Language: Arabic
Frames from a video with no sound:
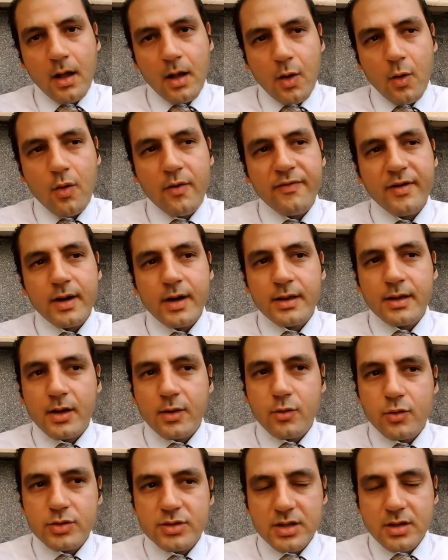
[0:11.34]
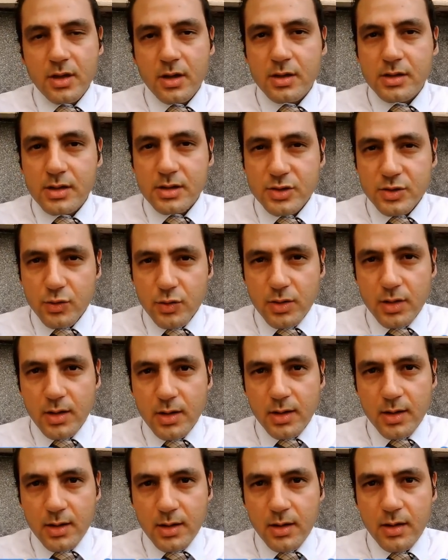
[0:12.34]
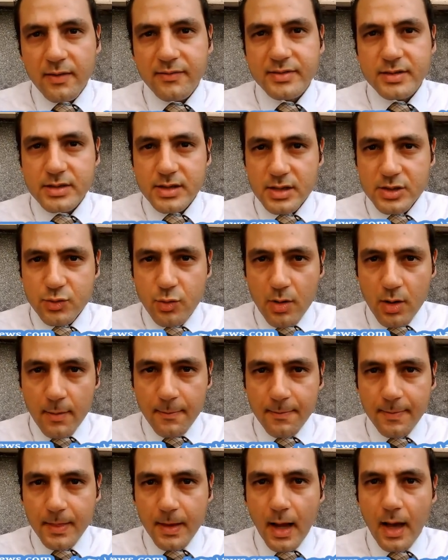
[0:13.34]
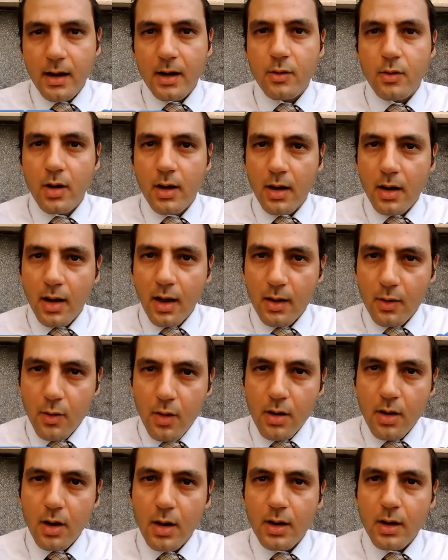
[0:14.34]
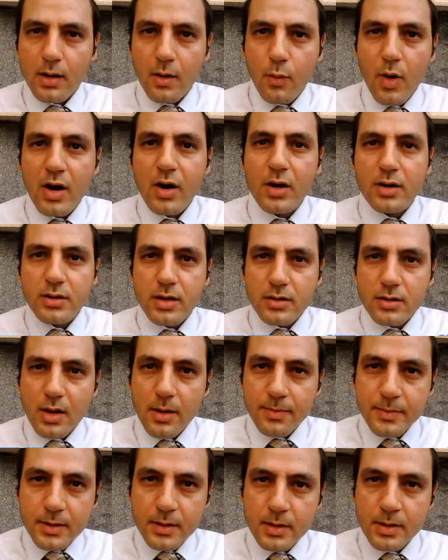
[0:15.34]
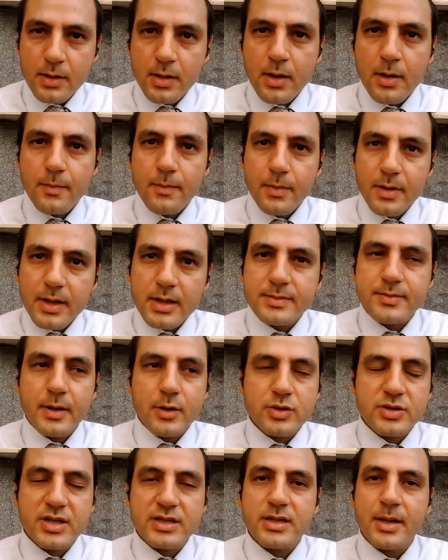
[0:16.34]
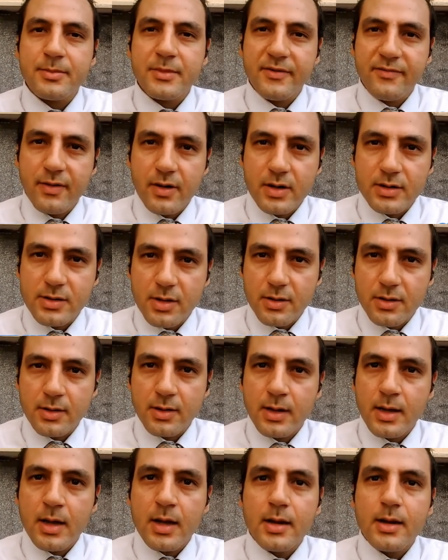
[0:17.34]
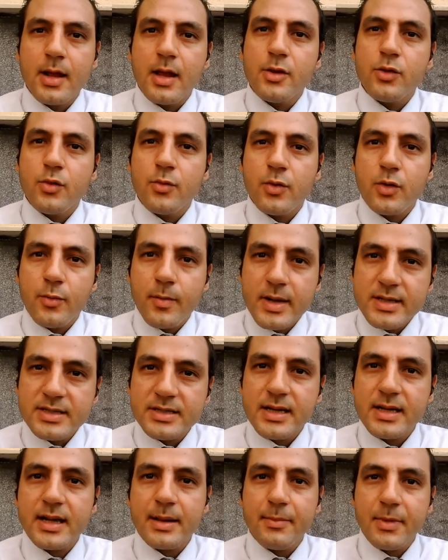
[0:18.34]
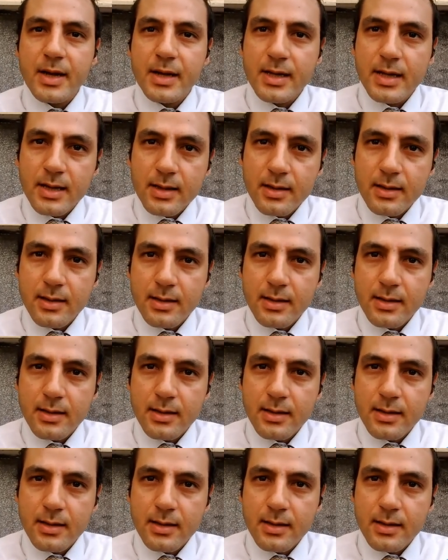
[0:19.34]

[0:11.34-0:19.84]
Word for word: هو فعلا يجوز اطلاق رشوه لفظ رشوه على على واقعه واقعه الضبط بالنسبه للاستاذ حمد الفخراني لانه يمثل جمعيه